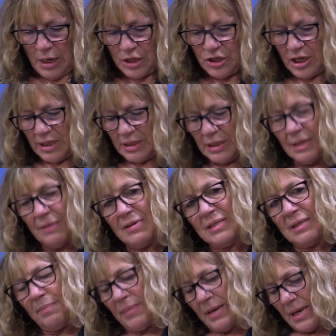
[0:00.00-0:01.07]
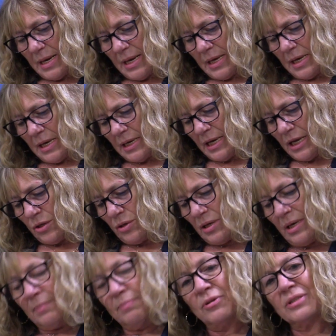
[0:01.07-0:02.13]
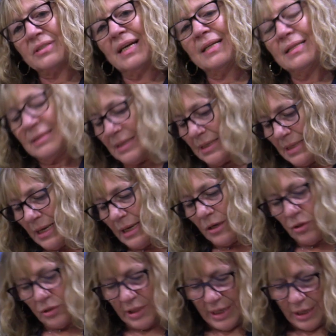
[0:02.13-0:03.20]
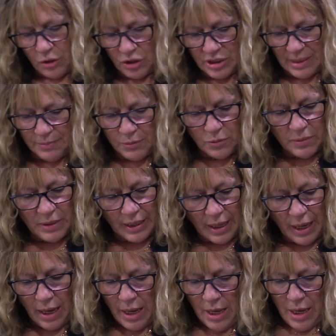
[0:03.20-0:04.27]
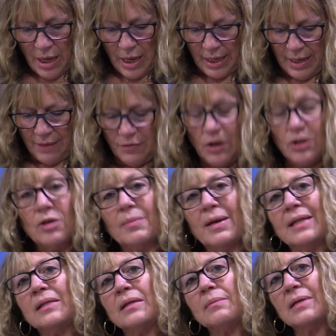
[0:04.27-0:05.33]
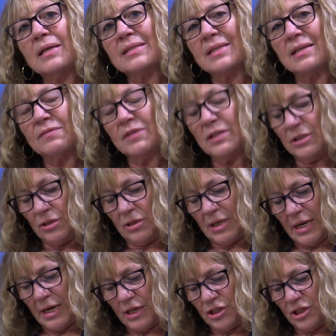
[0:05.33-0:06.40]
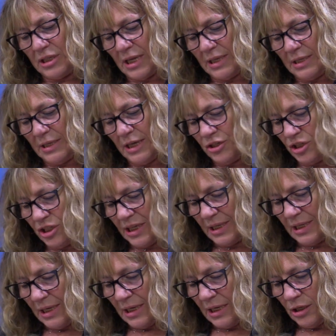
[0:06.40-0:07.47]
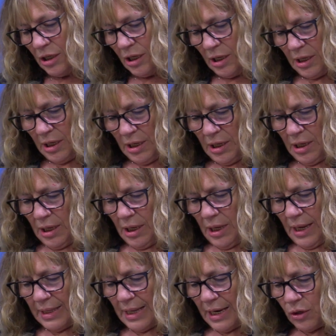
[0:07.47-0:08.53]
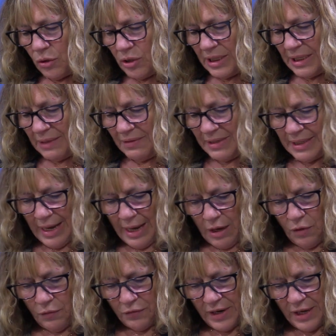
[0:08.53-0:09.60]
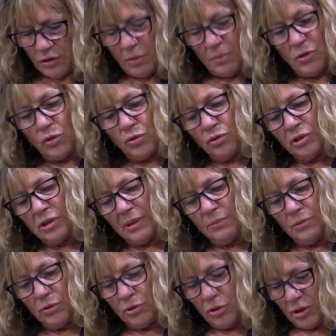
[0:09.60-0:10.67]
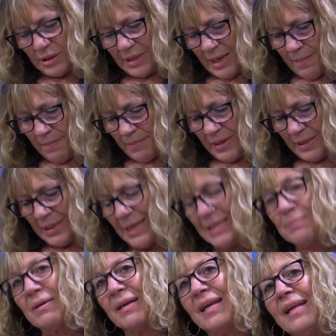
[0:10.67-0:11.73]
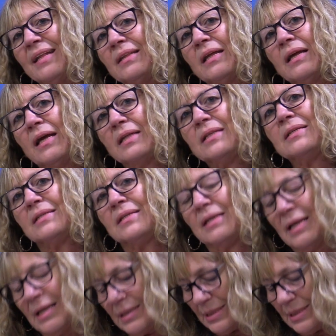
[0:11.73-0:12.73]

La gente deve sapere che credo nell'importanza co della cosa pubblica e che voglio mettermi al servizio citt dei cittadini e della collettività, offrendo il mio contributo sempre trasparente e, dis e